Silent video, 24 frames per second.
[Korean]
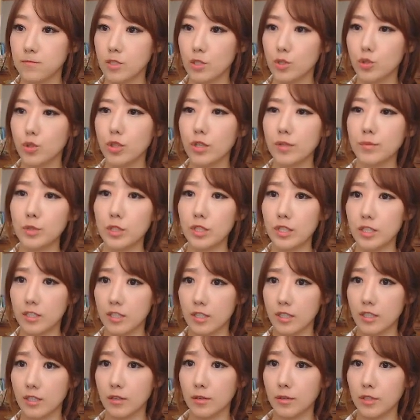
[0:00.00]
죄송합니다.
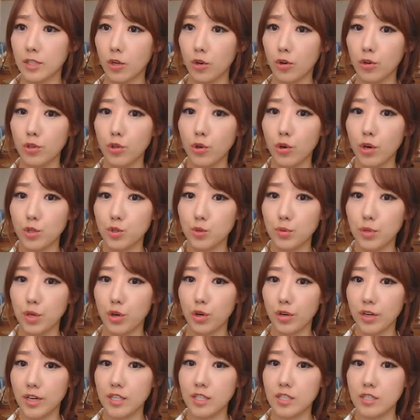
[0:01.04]
제가 언어가 좀
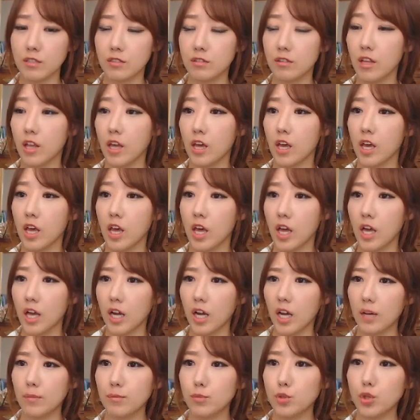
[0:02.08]
격해지는데
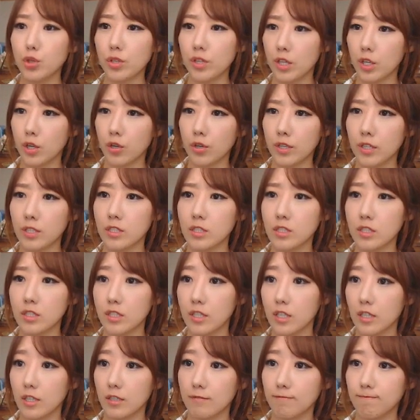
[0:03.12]
감정이
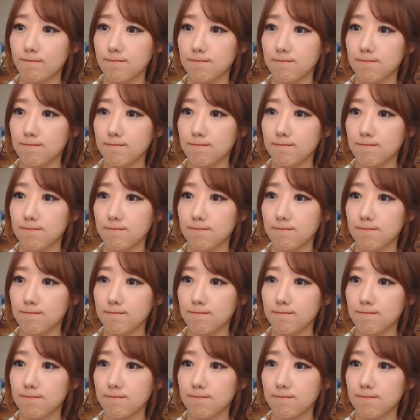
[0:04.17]
격해지니까.